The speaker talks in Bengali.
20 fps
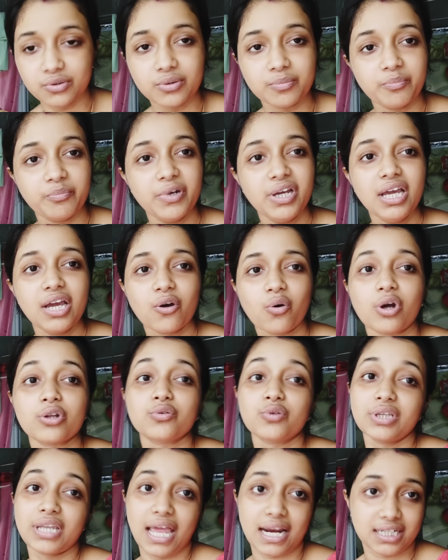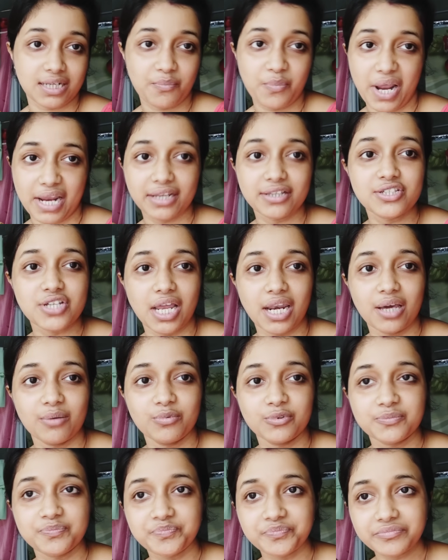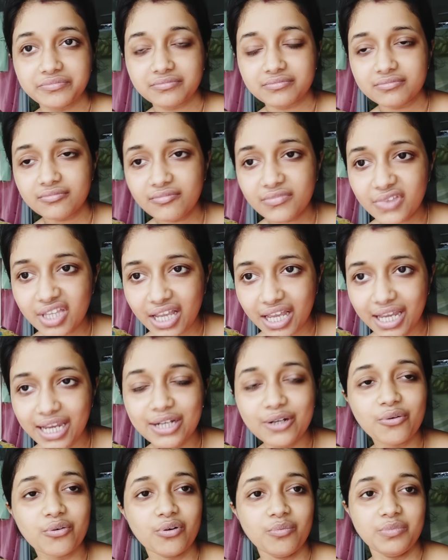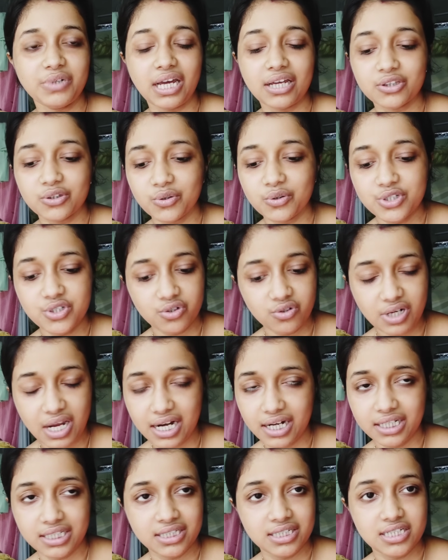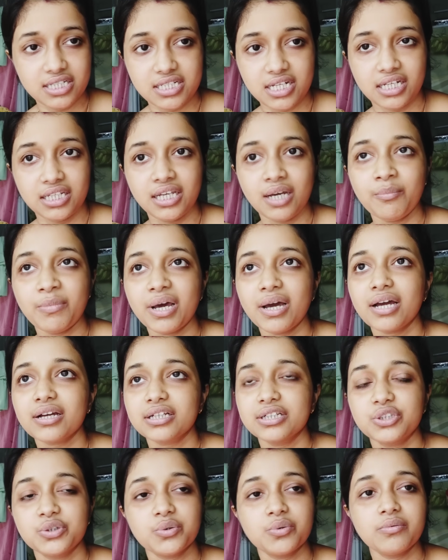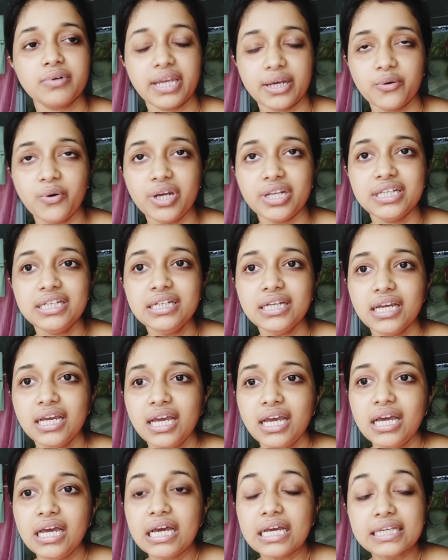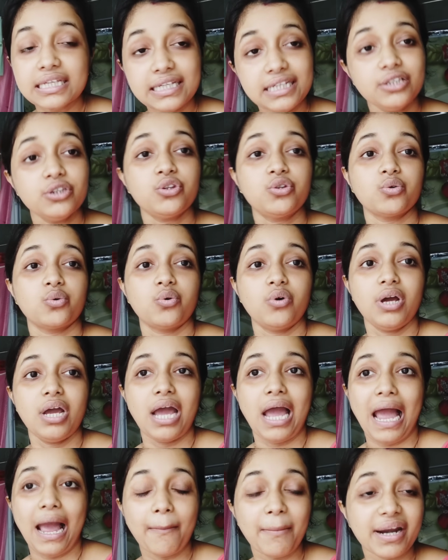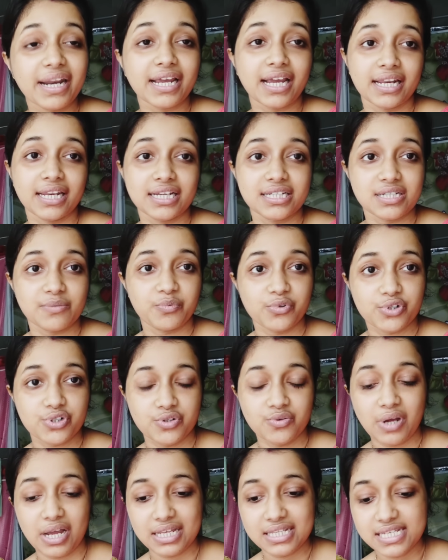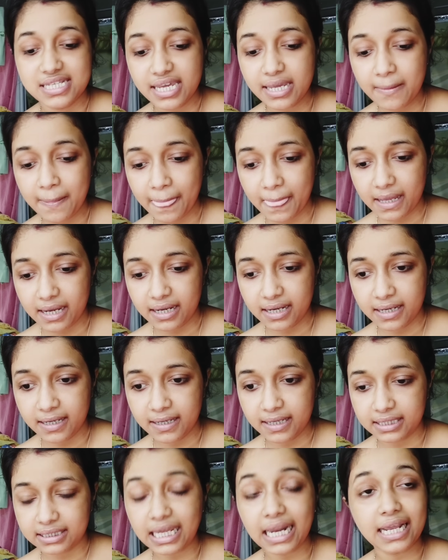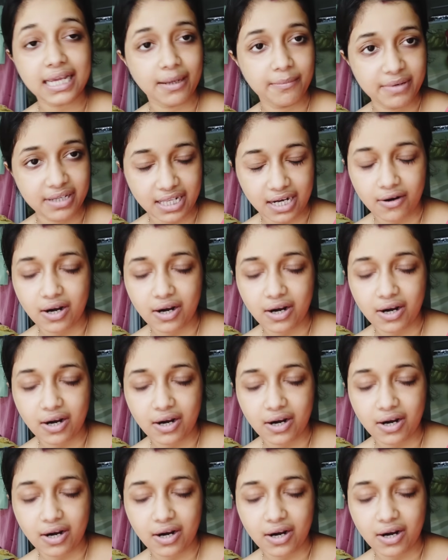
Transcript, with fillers: তো কতদিন একটা প্র্যাঙ্ক চালাবো এইরকমটা তো ওই জন্য আর এই জিনিসটা নিয়ে আমরা কিছু এগোইনি কিন্তু আমার এখানে একটা প্রশ্ন আছে তার আগে আমি